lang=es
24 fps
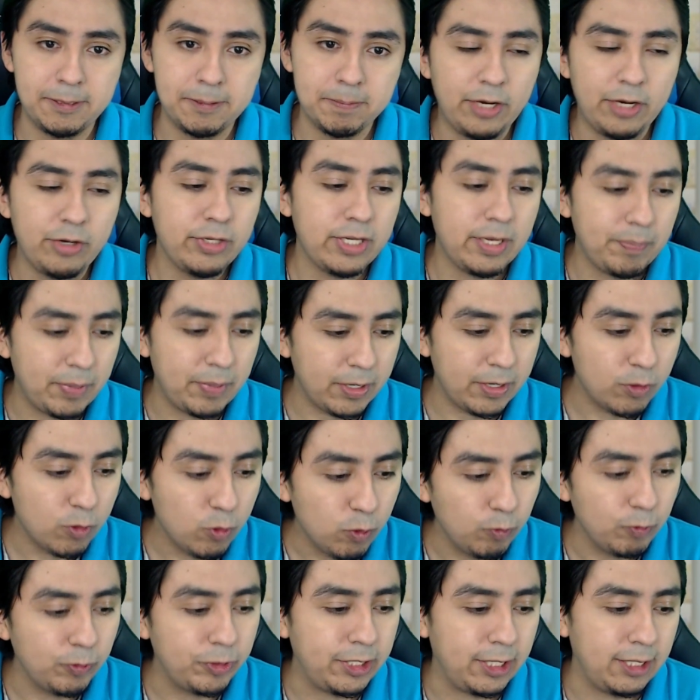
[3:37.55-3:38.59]
Hay una
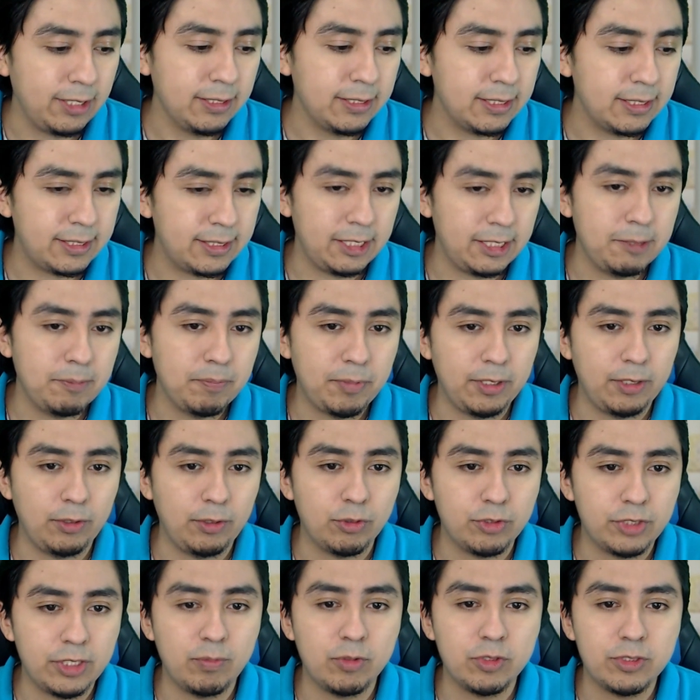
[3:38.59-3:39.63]
pregunta que siempre
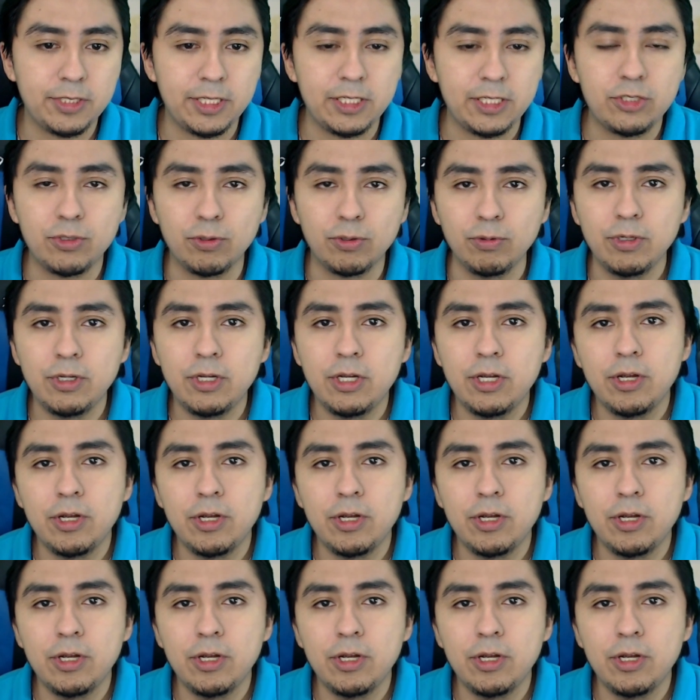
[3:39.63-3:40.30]
nos hemos hecho.